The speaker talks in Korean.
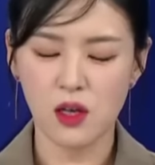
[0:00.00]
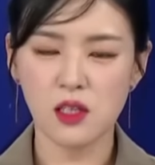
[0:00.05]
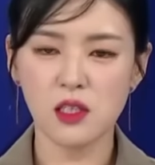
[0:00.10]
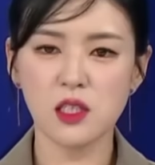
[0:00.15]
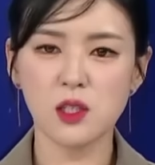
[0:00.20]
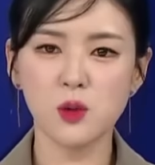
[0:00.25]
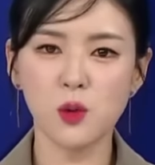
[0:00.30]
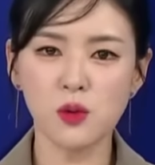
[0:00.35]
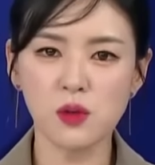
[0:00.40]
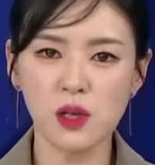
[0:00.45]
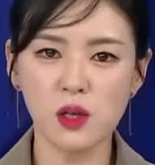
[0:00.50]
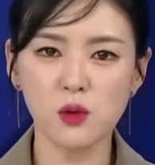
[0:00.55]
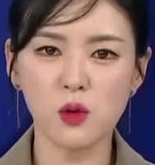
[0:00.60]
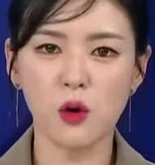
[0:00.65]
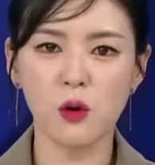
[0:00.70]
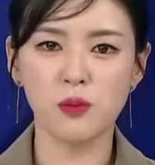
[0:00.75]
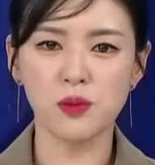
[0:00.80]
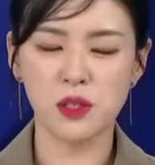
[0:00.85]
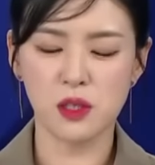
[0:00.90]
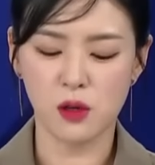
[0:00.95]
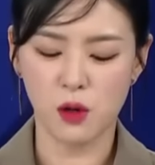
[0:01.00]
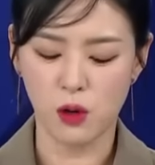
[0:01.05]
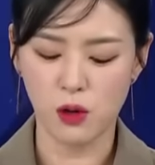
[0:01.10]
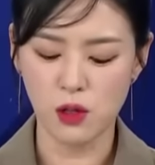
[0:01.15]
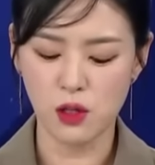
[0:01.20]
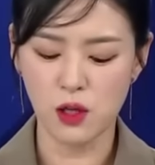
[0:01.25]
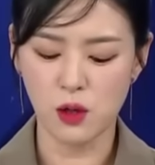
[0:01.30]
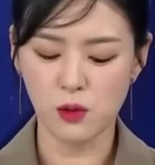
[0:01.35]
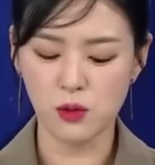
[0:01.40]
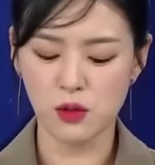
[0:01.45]
시도 때도 없이
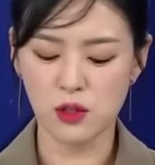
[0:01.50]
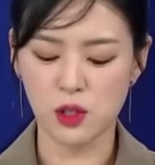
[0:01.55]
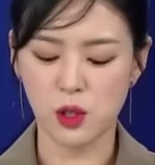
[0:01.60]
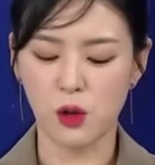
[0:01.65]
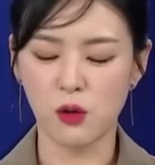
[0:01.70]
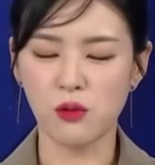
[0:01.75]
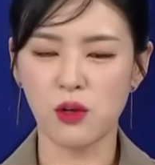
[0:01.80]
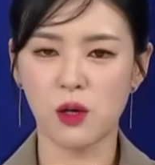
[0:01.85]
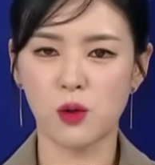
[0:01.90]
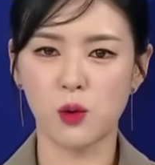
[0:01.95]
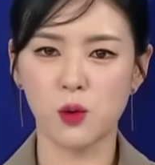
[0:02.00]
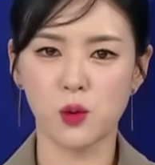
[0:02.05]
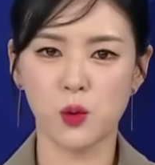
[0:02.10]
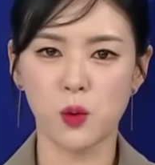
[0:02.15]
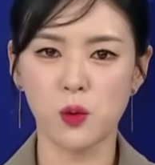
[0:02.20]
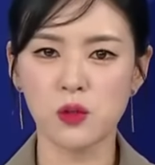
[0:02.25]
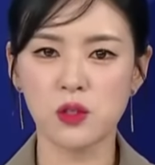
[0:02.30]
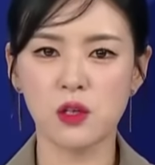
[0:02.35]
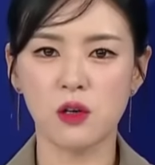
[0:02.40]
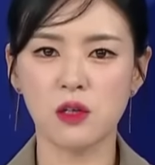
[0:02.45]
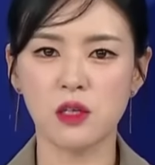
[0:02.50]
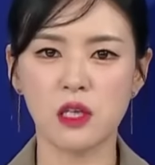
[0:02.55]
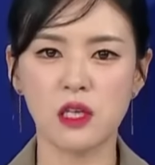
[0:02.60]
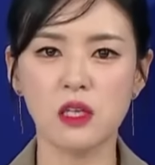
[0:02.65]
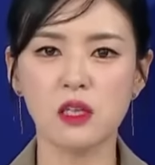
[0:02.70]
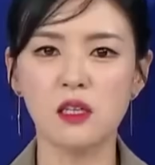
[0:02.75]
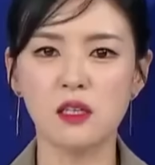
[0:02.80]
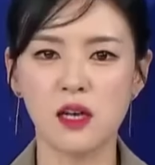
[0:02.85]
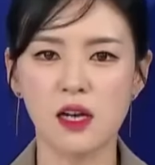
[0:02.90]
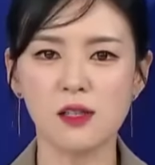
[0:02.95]
걸려오는 전화로 도저히
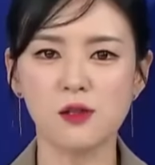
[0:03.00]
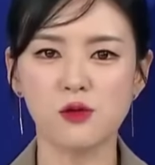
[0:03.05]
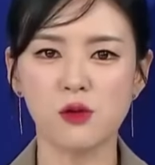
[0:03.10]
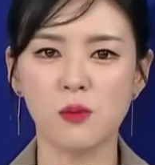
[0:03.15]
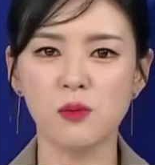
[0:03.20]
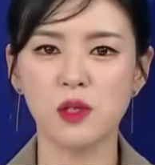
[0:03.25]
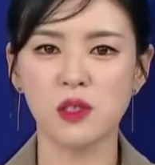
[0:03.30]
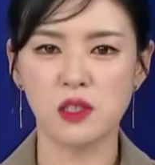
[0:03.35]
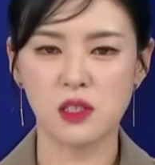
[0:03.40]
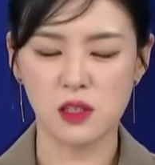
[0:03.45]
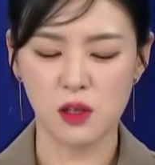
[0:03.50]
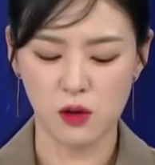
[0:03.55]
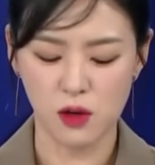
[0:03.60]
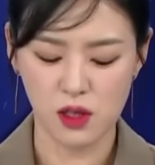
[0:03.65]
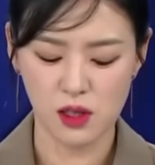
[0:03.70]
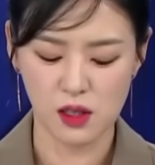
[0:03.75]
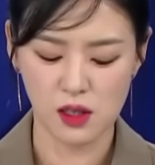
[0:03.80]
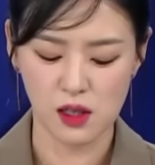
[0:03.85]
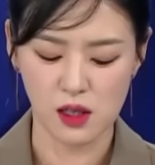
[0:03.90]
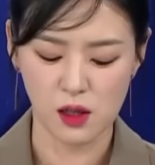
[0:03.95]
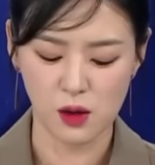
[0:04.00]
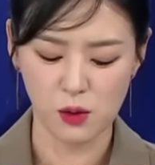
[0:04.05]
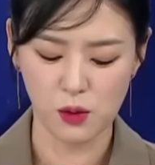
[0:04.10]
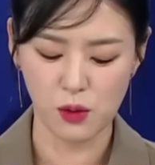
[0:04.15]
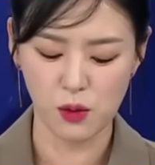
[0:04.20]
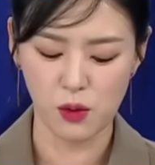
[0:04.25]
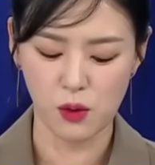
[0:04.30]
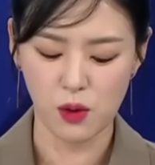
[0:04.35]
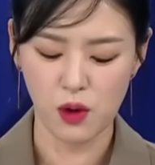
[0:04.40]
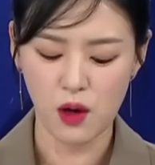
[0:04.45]
일을 할 수 없는 지경에
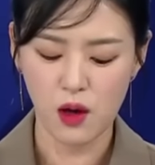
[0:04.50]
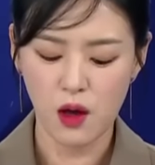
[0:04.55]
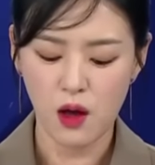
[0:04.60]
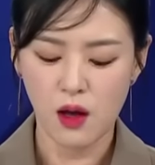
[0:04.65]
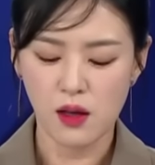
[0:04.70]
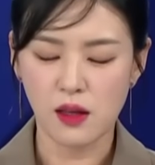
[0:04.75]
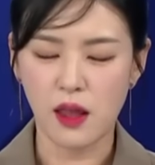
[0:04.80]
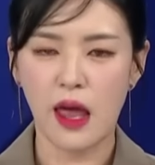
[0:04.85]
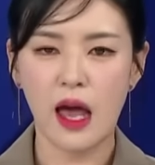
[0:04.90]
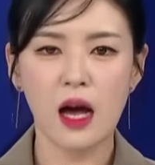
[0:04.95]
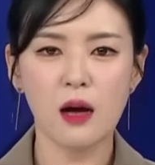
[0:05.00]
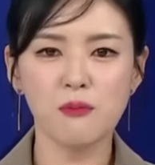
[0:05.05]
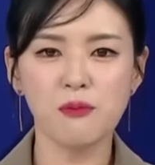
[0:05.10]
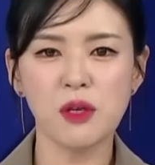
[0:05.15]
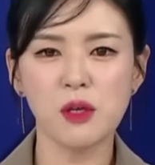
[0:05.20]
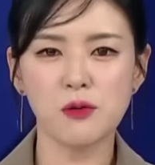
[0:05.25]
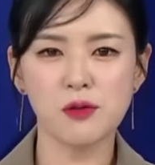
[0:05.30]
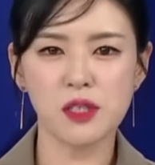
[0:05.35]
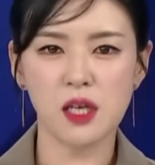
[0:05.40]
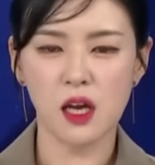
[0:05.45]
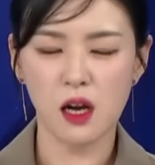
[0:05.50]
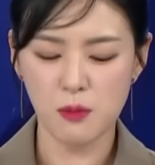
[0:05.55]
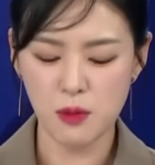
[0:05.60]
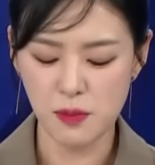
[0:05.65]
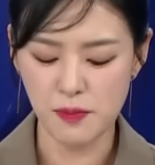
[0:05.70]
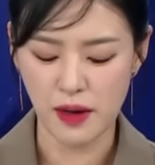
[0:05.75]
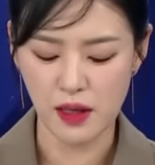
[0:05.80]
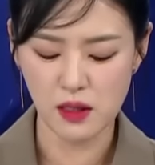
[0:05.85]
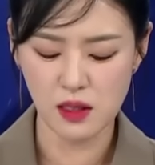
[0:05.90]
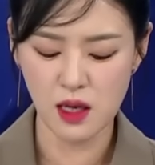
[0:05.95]
다다랐고 대한민국
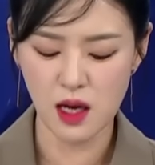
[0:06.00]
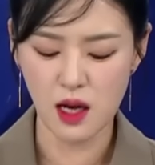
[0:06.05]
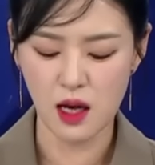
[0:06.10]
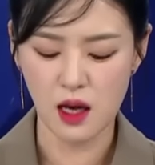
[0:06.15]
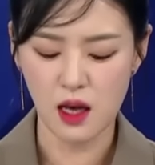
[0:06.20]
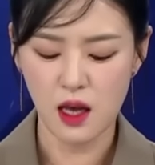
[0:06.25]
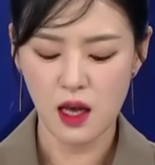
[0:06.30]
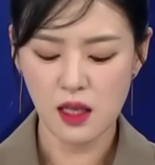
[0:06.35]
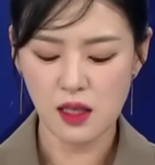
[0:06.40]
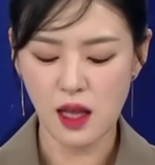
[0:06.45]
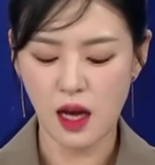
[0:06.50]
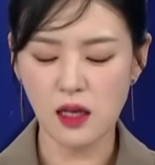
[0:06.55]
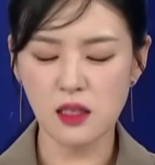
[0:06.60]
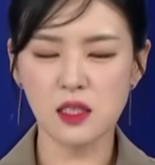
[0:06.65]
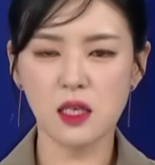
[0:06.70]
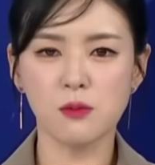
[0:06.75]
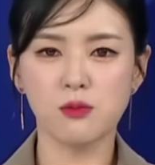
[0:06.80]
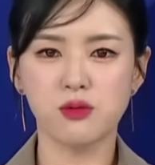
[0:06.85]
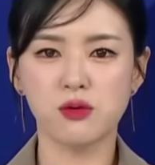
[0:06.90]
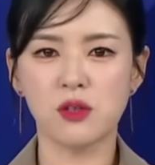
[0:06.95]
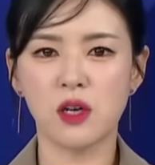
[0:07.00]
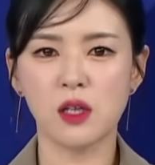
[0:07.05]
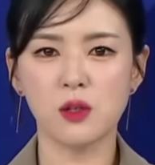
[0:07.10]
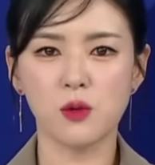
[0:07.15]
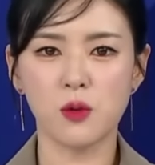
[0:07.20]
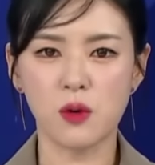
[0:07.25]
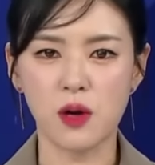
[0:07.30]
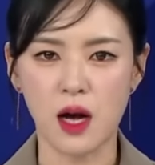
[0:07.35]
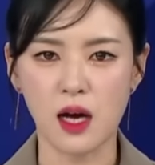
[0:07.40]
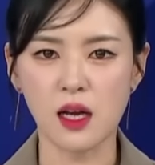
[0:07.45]
사람이 맞냐? 당장
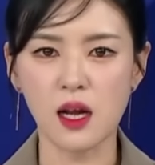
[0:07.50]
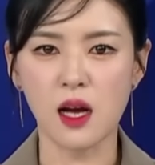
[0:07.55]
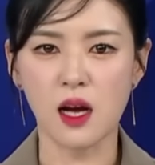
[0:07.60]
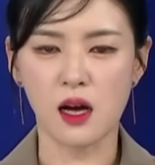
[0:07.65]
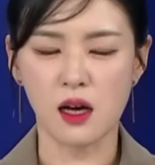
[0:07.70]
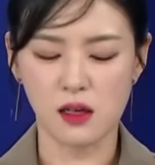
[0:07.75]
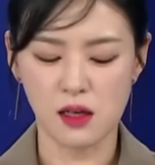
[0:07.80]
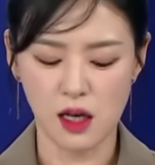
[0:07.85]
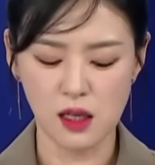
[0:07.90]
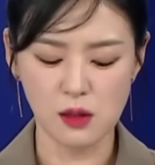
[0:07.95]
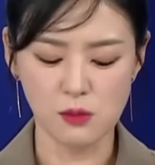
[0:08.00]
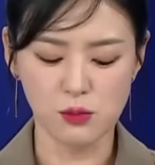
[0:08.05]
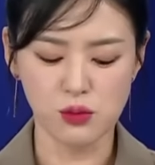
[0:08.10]
북한으로 가라라는